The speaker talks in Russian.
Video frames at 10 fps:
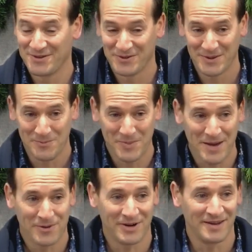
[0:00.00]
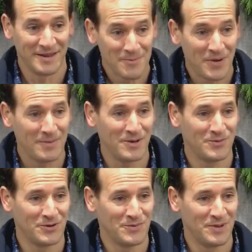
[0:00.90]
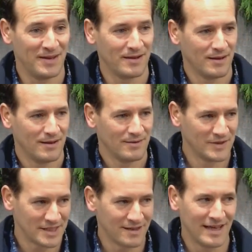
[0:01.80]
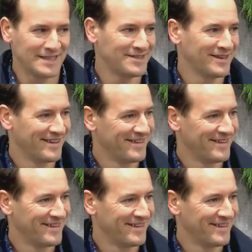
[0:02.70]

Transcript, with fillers: memory, на память будем петь. Вы согласны?